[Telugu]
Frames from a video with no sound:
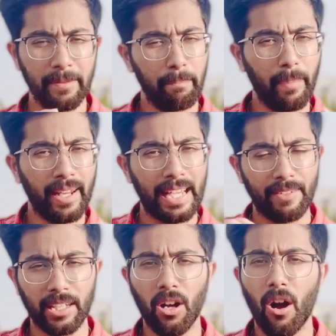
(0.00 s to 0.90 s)
సింపుల్గా ఈ
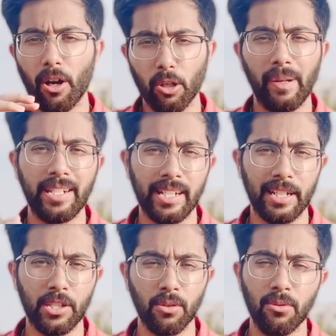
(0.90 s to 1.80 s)
విధంగా ఆటోమేట్
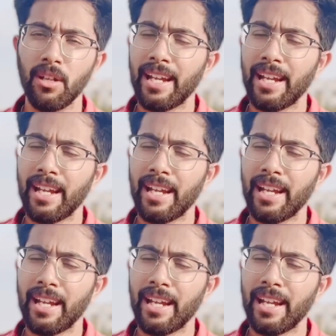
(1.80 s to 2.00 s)
చేయొచ్చు